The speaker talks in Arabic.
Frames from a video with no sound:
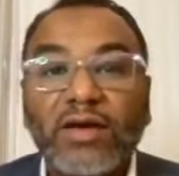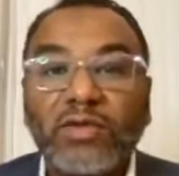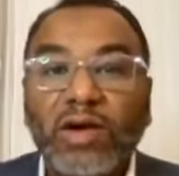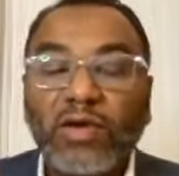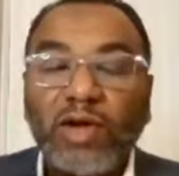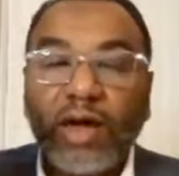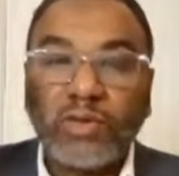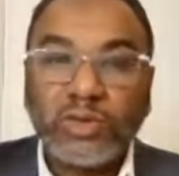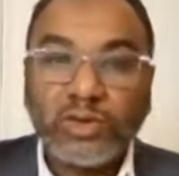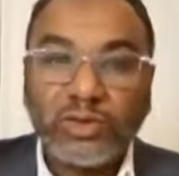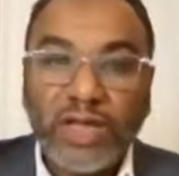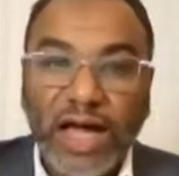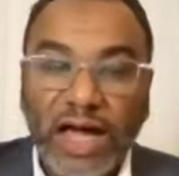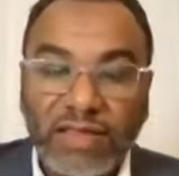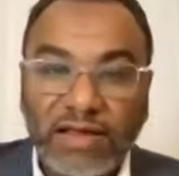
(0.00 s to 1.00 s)
لولا
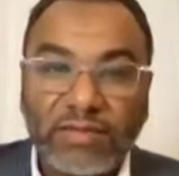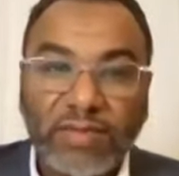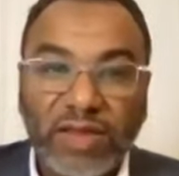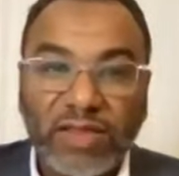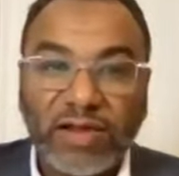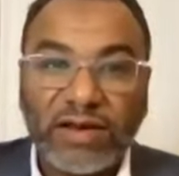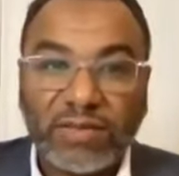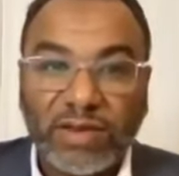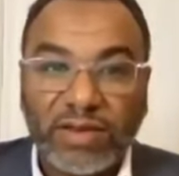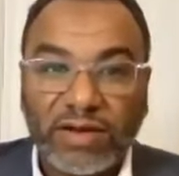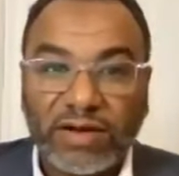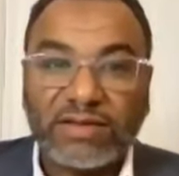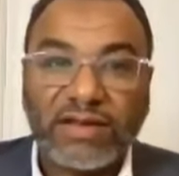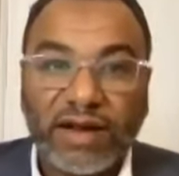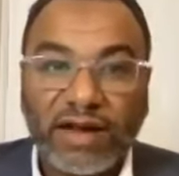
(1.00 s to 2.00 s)
وجود هذه المظله
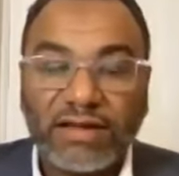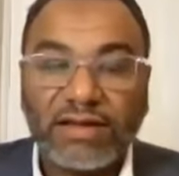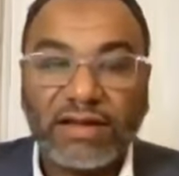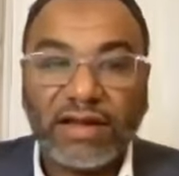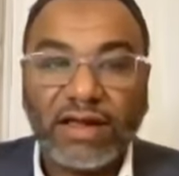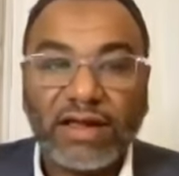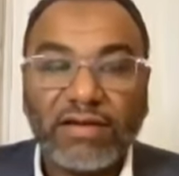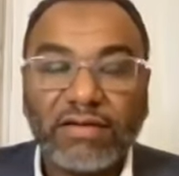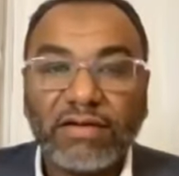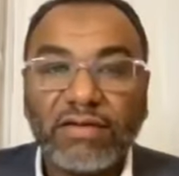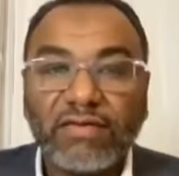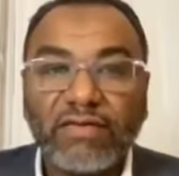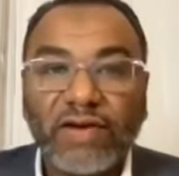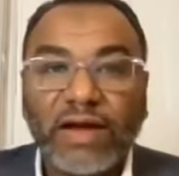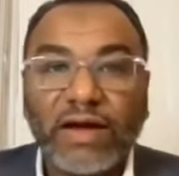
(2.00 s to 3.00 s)
مظله رائد الخير
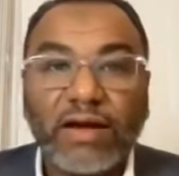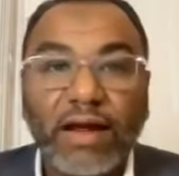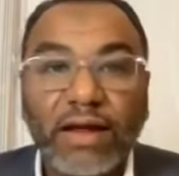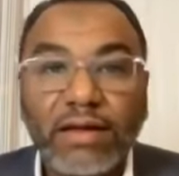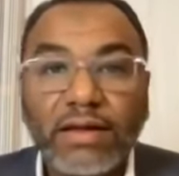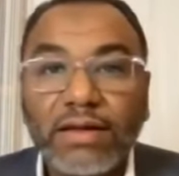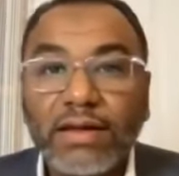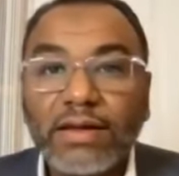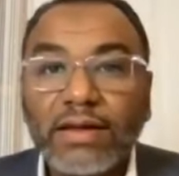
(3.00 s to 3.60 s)
في العراق